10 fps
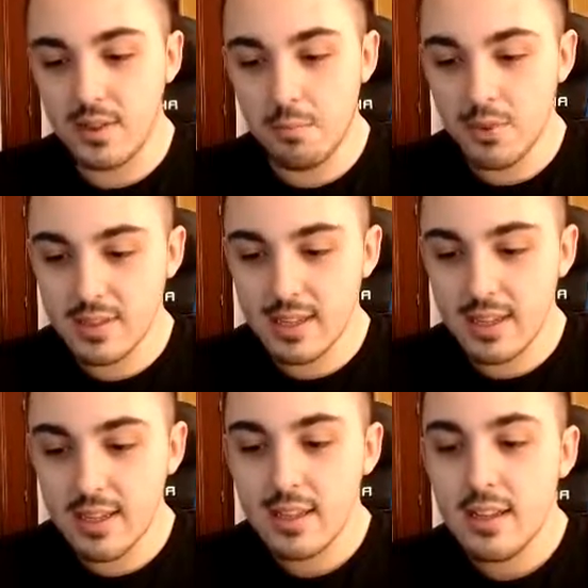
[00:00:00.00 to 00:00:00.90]

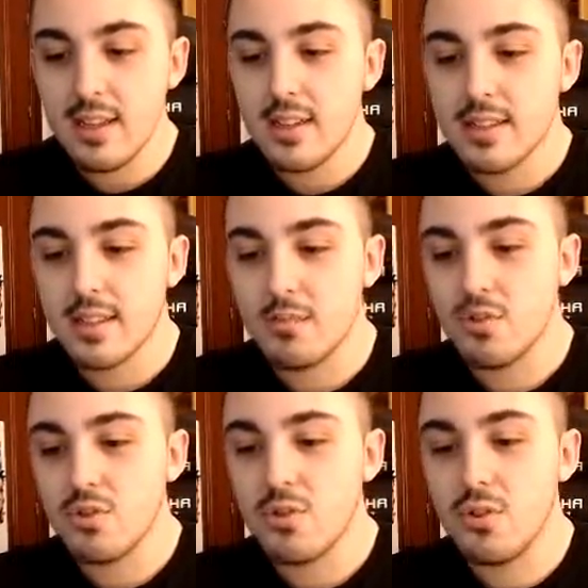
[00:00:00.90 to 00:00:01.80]
multi, chegamos
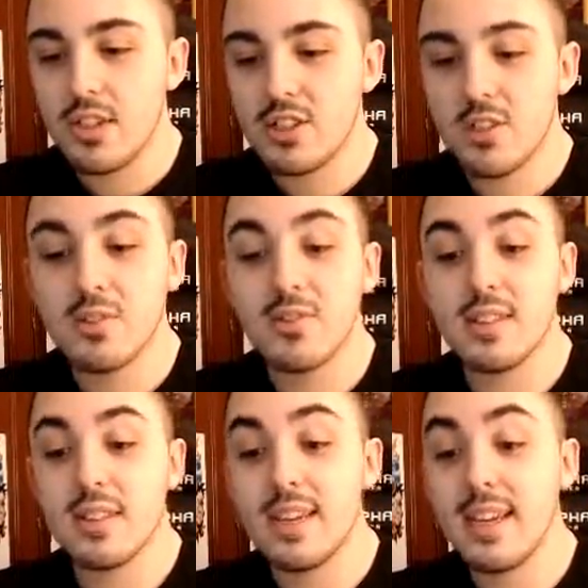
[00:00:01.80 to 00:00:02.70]
no 2, temos um
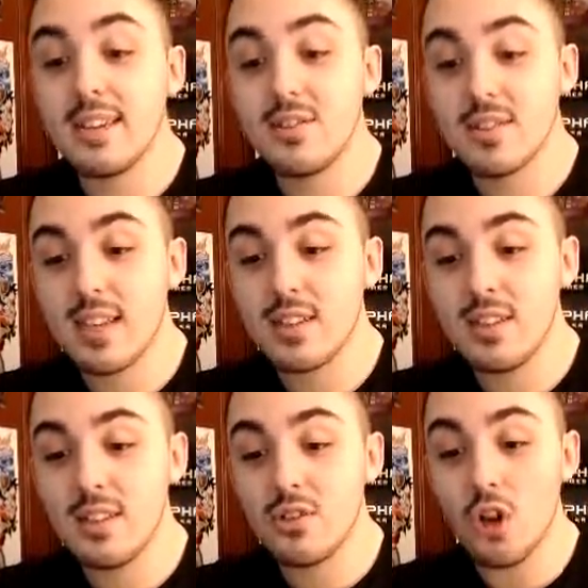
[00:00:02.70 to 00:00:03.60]
3, um Sérgio em
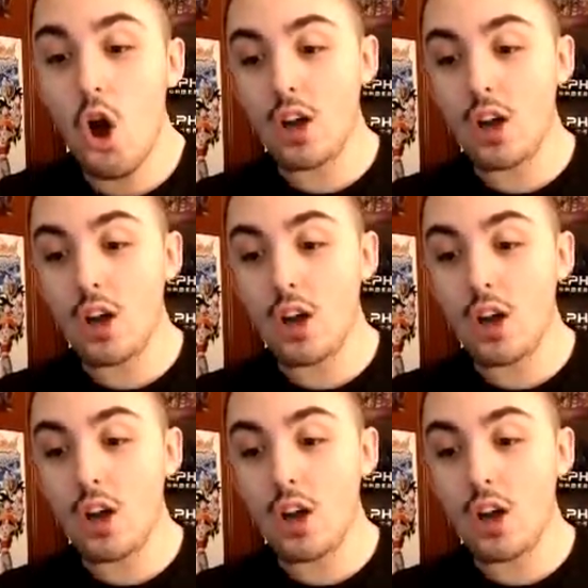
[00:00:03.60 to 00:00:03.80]
Deus, oh